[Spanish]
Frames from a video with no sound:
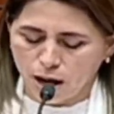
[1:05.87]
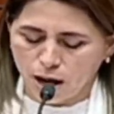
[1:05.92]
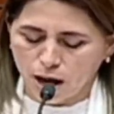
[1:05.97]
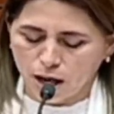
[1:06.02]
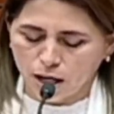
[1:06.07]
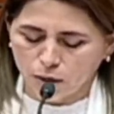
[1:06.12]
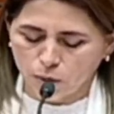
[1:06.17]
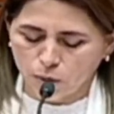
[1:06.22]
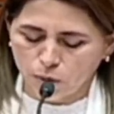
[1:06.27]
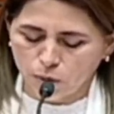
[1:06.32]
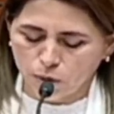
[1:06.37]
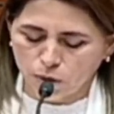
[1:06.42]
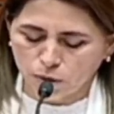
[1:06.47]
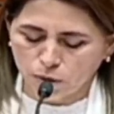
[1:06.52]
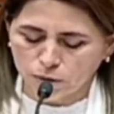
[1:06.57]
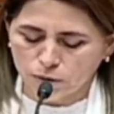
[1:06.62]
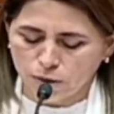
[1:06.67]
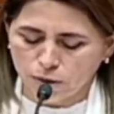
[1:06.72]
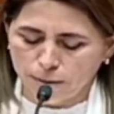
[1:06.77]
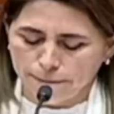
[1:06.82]

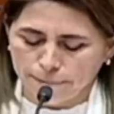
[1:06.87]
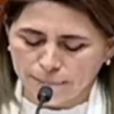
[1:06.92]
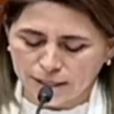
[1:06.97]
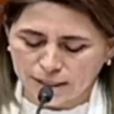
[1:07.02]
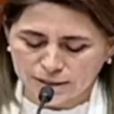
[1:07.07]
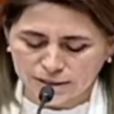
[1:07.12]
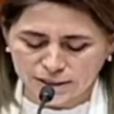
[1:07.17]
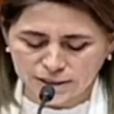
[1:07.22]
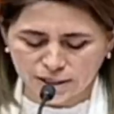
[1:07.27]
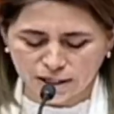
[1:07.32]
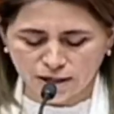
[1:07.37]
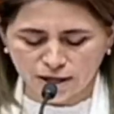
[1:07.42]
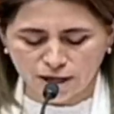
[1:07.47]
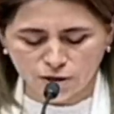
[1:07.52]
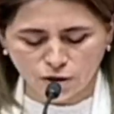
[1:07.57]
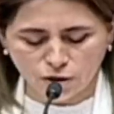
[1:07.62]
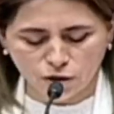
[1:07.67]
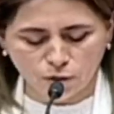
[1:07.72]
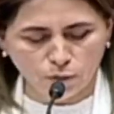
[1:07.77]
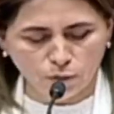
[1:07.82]
Algunos me han
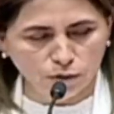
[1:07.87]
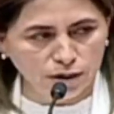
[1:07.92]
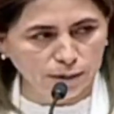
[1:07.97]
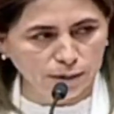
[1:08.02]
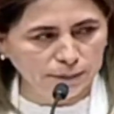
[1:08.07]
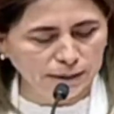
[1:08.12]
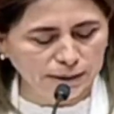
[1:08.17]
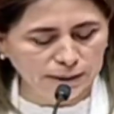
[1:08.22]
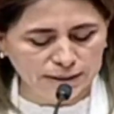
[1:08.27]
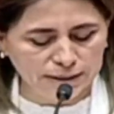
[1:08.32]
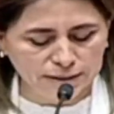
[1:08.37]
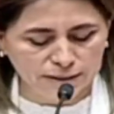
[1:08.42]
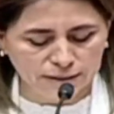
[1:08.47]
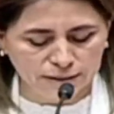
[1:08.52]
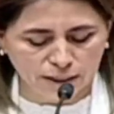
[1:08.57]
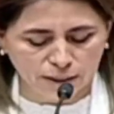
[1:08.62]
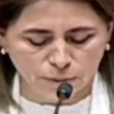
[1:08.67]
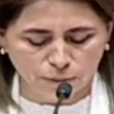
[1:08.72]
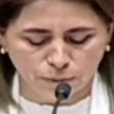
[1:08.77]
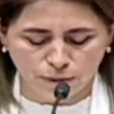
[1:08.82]
señalado como una
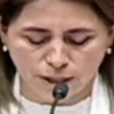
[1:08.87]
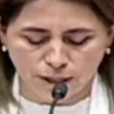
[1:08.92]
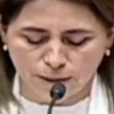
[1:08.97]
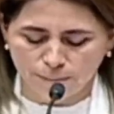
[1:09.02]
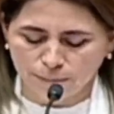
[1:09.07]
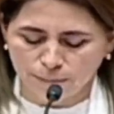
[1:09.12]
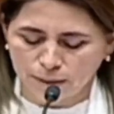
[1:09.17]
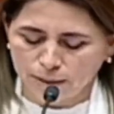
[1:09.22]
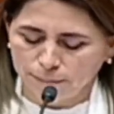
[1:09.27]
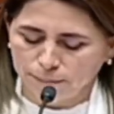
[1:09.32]
ministra dura,